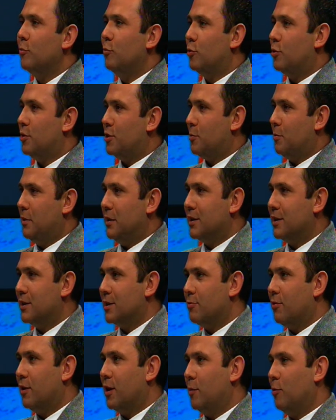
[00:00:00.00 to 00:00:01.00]
Müthiş bir
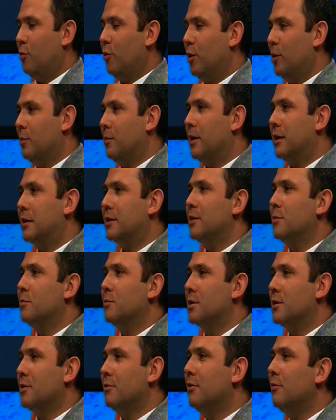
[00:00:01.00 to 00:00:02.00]
hız var böyle
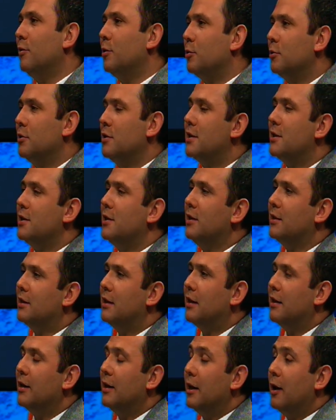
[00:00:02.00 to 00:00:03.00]
baktığımız zaman ve dolayısıyla
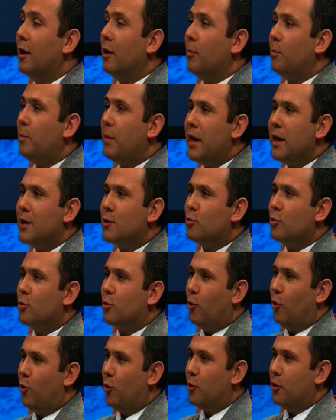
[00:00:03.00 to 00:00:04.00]
da pek
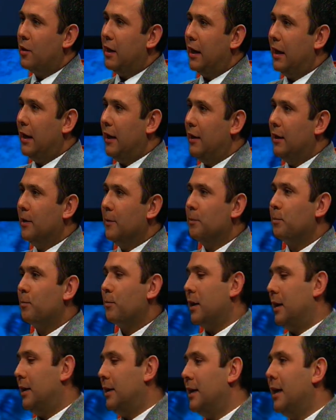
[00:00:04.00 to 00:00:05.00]
çok örneği
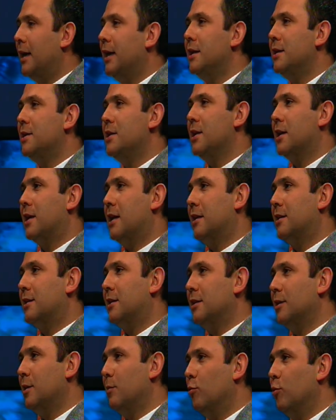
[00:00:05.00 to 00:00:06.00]
yani geleceğe
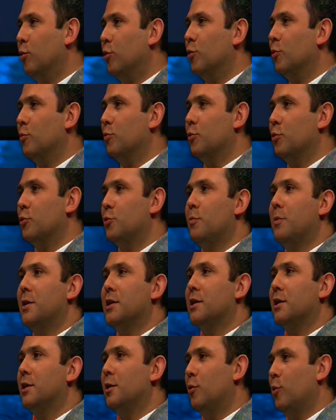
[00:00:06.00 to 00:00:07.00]
katkıda bulunmuş,
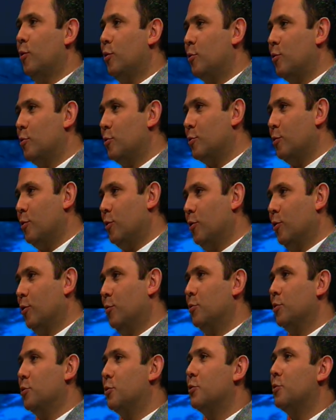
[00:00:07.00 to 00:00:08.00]
başarı öyküsü
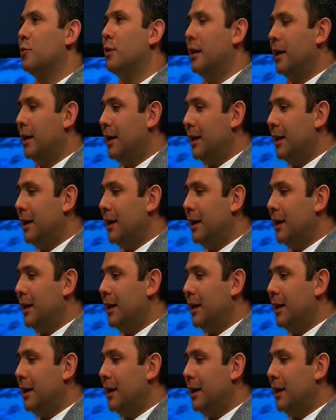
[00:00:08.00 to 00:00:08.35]
olmuş,